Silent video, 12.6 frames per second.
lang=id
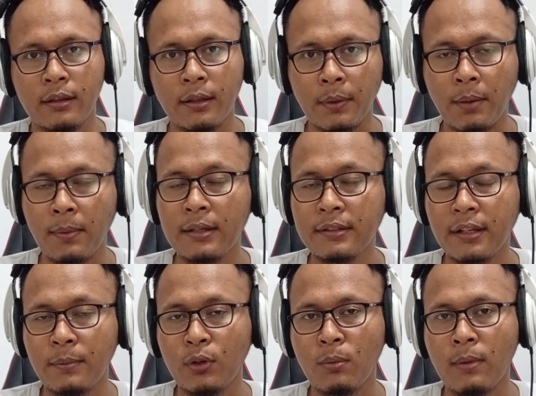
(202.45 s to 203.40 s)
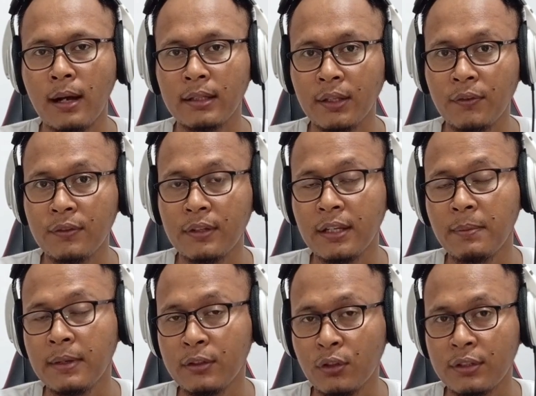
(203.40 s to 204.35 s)
Tapi memang saya belum aktif di
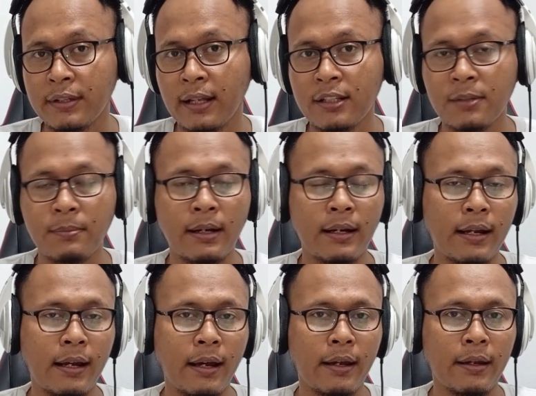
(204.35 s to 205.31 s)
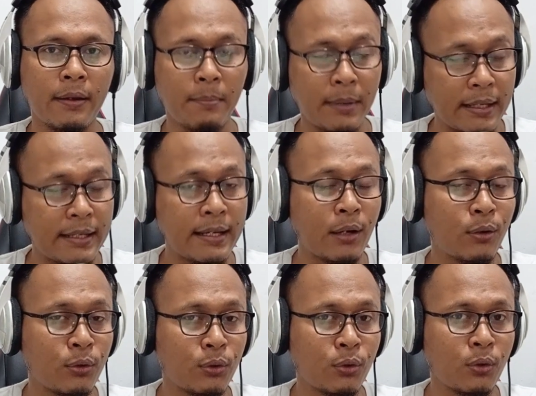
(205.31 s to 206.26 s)
media sosial sebagai media
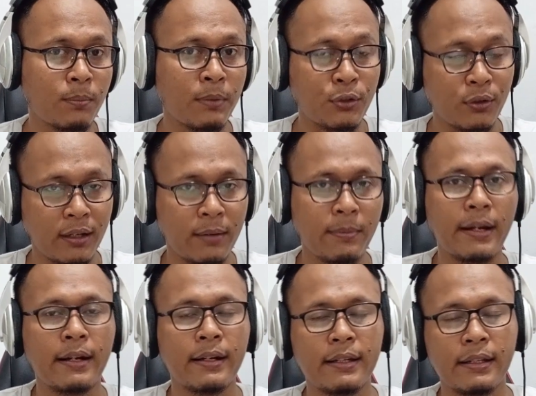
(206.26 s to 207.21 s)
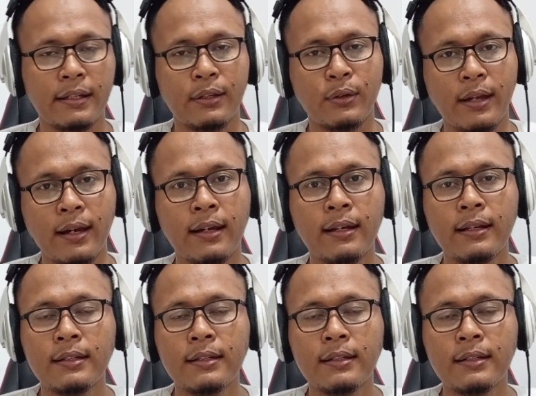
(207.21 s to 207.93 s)
untuk personal branding gitu ya.